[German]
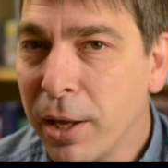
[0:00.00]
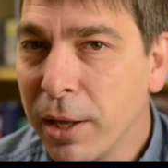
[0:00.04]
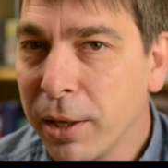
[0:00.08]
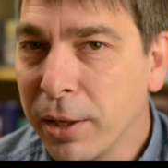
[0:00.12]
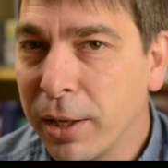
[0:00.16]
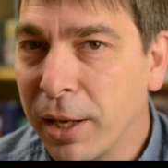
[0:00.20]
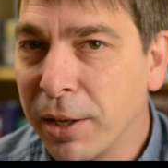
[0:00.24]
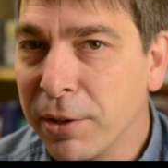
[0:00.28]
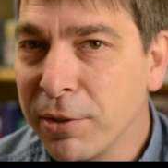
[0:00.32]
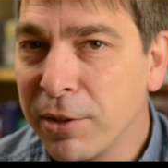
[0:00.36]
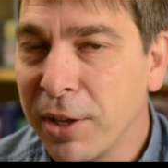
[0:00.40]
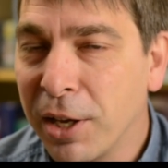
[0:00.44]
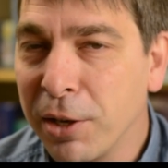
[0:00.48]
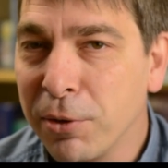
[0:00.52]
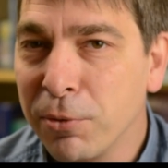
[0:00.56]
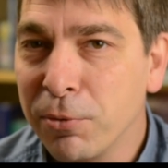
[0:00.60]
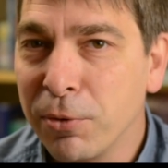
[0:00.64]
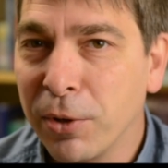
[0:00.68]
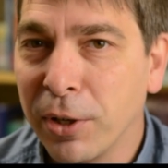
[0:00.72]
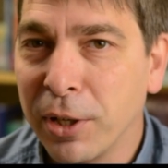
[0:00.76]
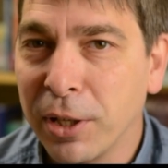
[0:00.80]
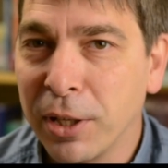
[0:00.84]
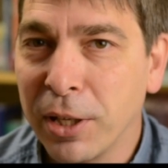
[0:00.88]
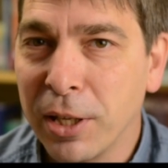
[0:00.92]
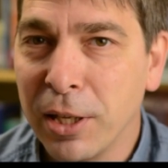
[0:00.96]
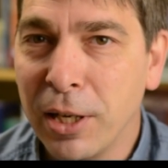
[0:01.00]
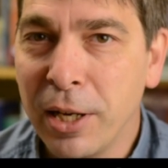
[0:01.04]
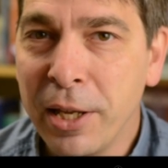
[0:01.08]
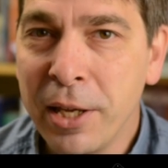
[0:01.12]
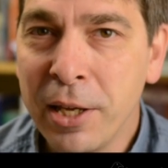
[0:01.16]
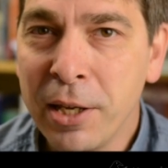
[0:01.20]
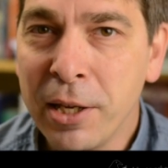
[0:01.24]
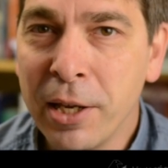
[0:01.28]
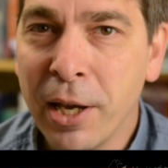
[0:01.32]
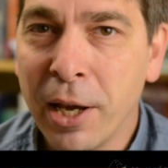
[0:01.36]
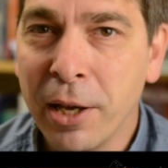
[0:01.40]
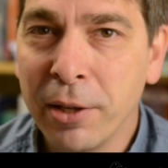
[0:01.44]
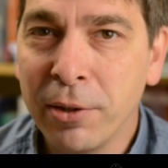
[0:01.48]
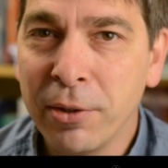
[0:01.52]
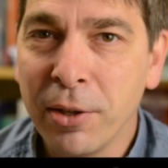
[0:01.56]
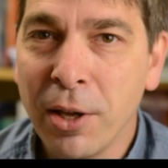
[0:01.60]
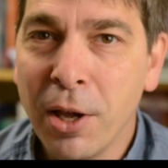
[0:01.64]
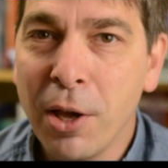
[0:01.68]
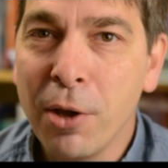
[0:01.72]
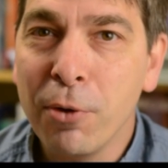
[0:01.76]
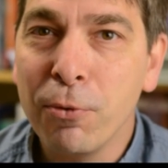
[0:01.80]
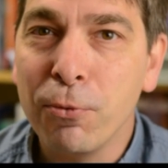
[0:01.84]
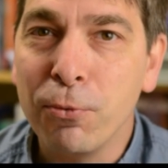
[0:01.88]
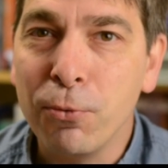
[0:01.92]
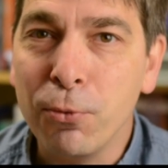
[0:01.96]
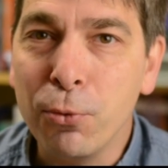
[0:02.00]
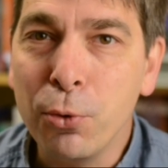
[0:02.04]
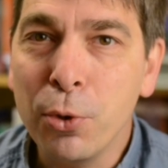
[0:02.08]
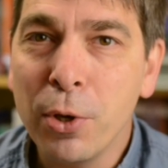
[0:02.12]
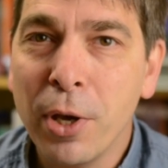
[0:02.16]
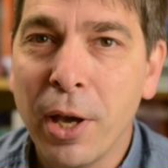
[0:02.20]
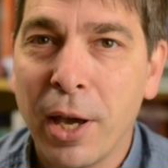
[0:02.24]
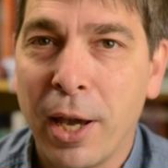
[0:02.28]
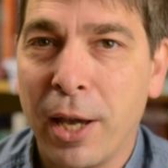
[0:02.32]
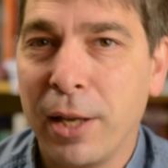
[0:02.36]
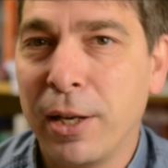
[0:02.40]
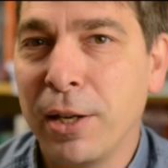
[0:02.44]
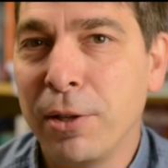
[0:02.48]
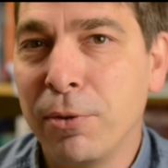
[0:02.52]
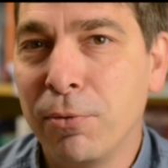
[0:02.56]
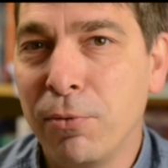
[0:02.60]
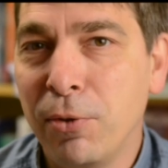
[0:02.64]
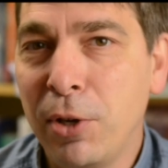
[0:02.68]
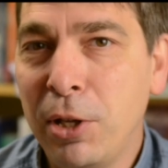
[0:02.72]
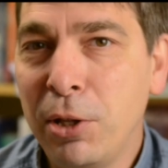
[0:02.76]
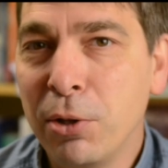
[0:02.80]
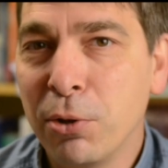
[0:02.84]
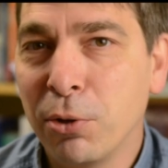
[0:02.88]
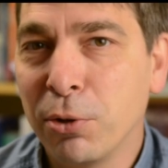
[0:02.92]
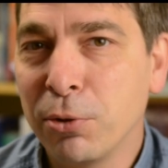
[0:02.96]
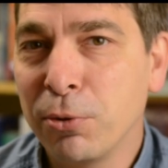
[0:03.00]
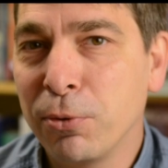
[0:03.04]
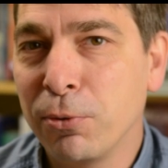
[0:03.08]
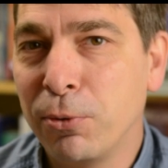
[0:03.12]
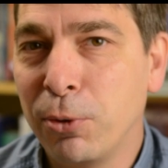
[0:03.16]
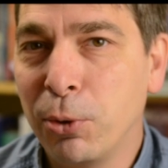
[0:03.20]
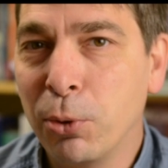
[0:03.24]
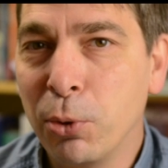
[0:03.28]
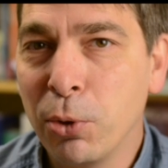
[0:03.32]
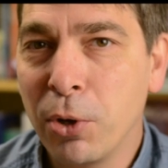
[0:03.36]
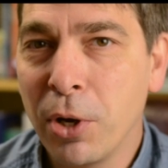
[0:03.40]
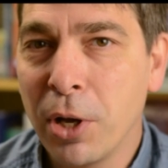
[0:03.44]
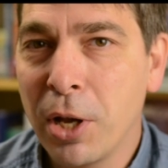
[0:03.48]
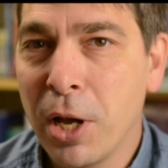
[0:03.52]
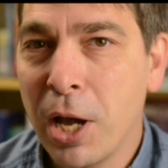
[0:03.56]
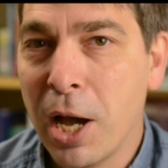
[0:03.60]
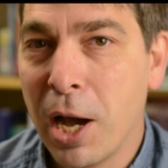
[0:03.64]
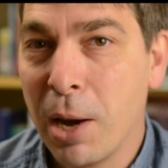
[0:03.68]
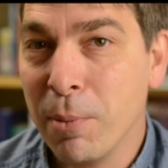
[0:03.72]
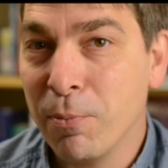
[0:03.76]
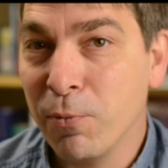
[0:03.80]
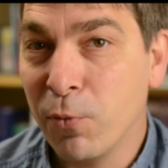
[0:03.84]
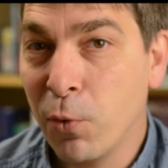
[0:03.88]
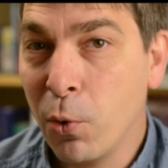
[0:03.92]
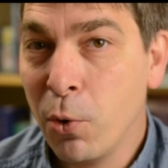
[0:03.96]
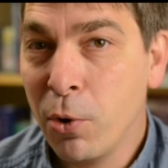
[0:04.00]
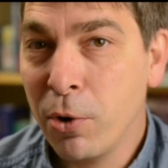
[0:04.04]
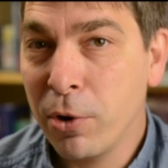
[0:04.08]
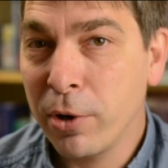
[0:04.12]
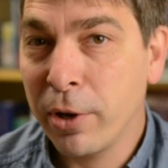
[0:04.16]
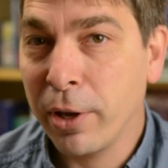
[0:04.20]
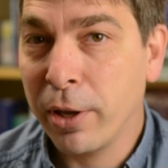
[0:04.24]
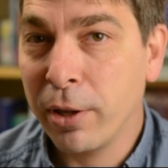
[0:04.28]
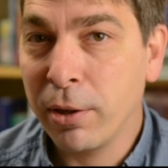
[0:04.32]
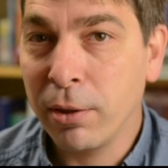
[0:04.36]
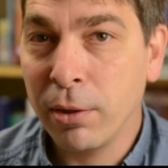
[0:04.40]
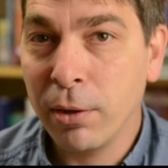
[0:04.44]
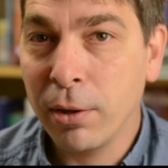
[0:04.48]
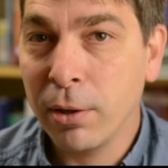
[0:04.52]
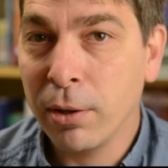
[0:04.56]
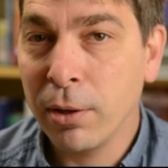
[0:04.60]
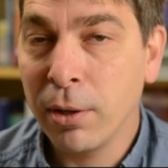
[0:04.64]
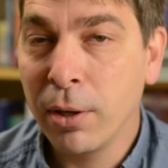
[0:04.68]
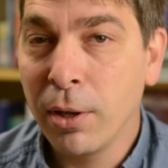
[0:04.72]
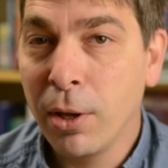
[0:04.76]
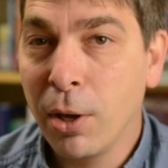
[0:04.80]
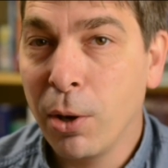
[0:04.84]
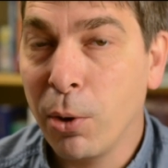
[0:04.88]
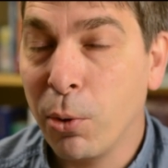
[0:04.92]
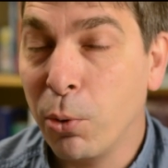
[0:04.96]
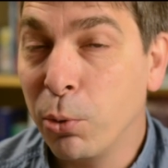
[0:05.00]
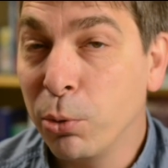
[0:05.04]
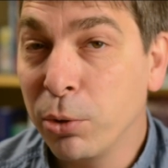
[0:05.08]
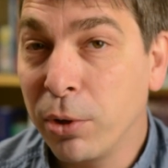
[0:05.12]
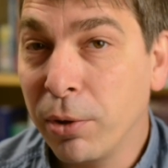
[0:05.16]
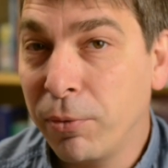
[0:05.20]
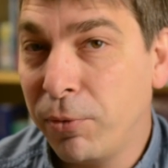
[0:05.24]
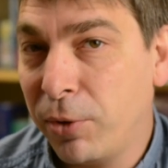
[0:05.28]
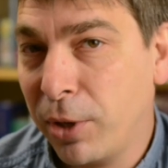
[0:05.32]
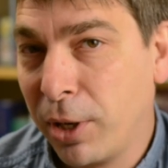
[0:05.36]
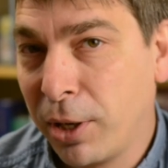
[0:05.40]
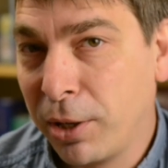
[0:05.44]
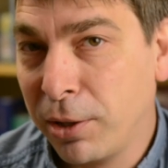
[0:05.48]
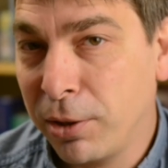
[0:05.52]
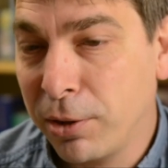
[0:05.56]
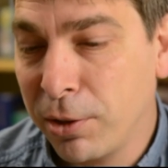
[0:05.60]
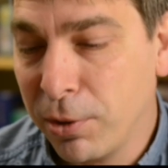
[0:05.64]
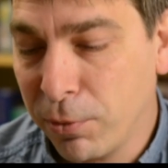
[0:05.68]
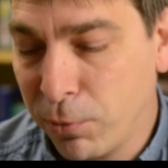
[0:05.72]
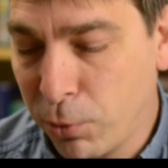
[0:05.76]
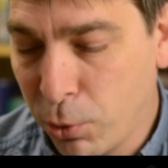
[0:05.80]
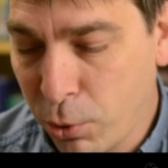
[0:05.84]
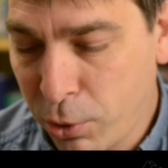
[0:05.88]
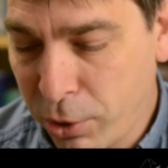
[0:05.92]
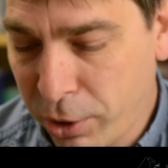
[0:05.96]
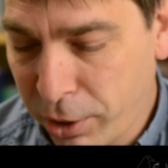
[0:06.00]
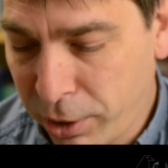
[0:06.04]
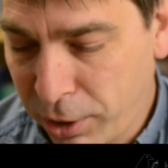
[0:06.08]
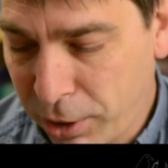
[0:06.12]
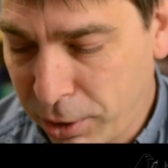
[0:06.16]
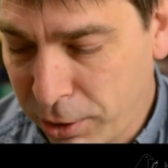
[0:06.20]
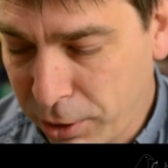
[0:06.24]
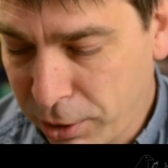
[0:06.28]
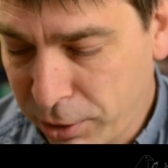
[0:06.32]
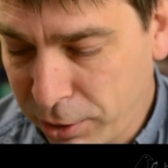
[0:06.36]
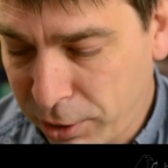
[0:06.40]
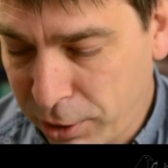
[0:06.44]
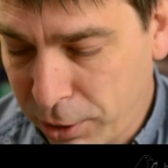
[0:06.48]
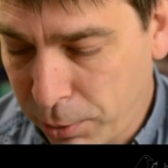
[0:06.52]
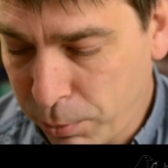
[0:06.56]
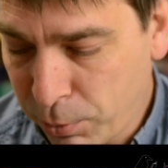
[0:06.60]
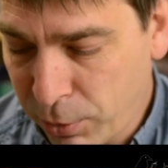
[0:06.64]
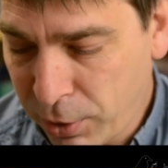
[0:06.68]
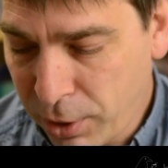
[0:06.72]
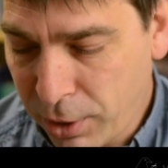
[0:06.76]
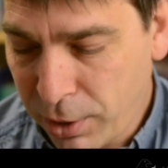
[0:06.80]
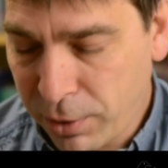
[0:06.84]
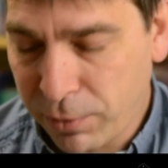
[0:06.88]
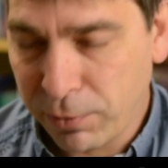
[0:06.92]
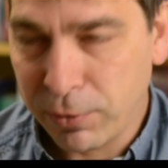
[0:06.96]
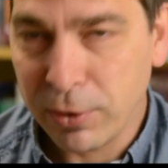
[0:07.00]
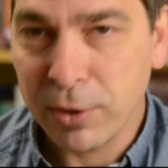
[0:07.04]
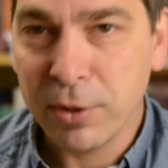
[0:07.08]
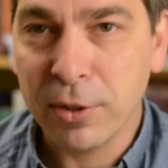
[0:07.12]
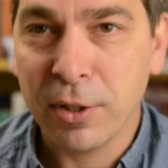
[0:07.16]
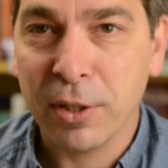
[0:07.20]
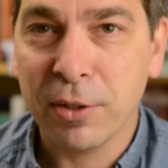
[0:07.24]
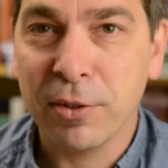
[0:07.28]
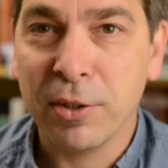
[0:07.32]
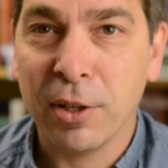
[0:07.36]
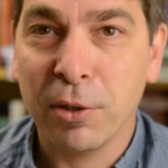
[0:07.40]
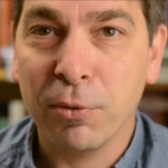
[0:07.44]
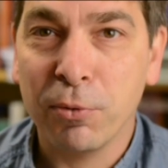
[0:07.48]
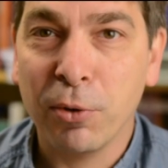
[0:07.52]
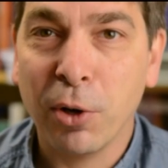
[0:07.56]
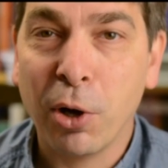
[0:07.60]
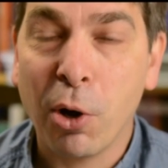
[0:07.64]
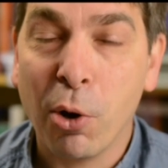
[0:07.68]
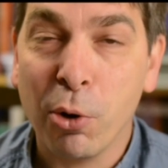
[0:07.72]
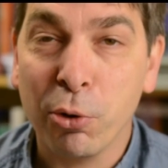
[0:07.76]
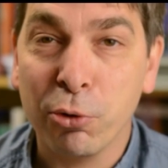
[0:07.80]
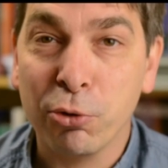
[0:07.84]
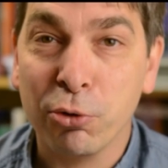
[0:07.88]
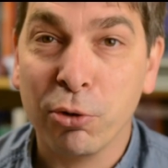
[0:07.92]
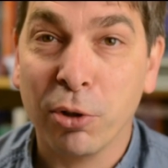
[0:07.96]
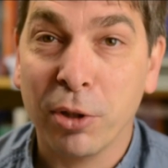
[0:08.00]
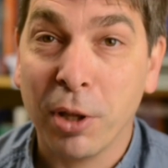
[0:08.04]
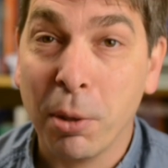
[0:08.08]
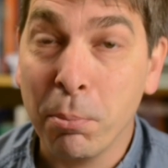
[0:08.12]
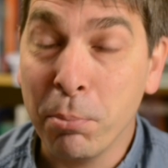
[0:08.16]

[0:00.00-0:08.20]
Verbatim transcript: Ganz einfache Gelegenheit für einen Wien-Ausflug am Wochenende oder während der Woche, je nachdem, wie es ganz einfach ausschaut.